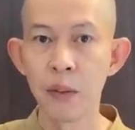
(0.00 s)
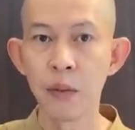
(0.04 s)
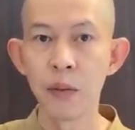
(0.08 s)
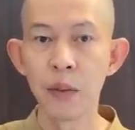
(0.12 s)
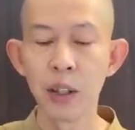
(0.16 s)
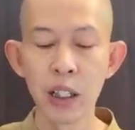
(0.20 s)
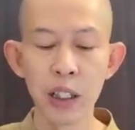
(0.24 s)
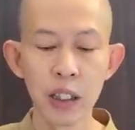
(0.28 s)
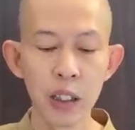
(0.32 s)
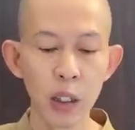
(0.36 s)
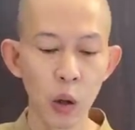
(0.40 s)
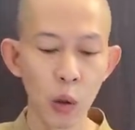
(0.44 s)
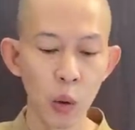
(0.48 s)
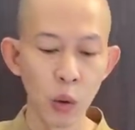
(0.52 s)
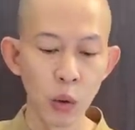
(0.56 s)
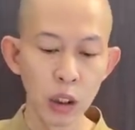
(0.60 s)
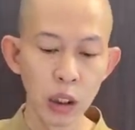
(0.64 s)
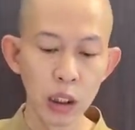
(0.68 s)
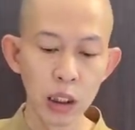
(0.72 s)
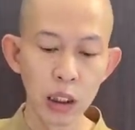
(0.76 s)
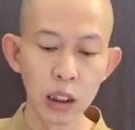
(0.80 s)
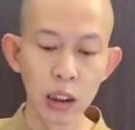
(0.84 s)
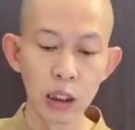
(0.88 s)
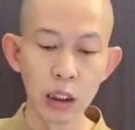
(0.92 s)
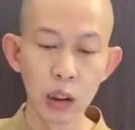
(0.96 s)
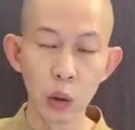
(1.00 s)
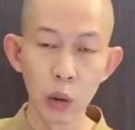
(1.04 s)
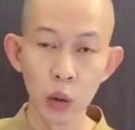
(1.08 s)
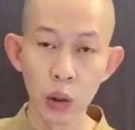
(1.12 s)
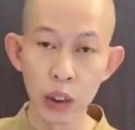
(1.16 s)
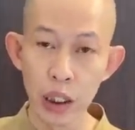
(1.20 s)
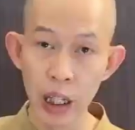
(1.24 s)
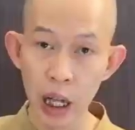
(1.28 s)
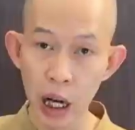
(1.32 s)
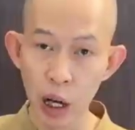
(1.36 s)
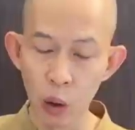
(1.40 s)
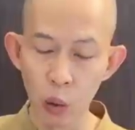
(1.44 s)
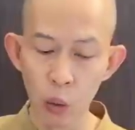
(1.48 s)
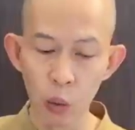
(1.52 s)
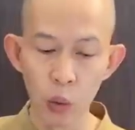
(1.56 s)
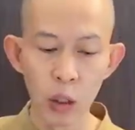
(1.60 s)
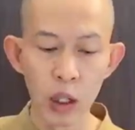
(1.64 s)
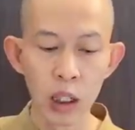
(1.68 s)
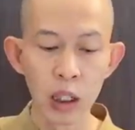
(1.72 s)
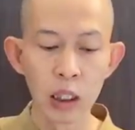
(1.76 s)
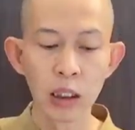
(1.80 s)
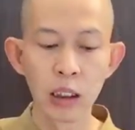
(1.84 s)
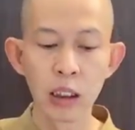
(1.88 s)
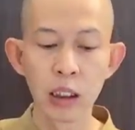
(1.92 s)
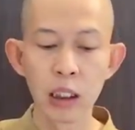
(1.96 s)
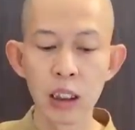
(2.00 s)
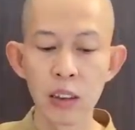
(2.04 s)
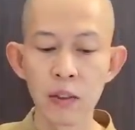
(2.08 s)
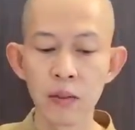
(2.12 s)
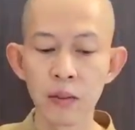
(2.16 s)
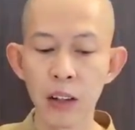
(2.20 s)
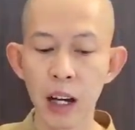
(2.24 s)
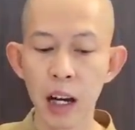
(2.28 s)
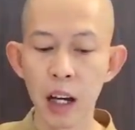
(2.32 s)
Ví dụ, người tuổi Dậu sinh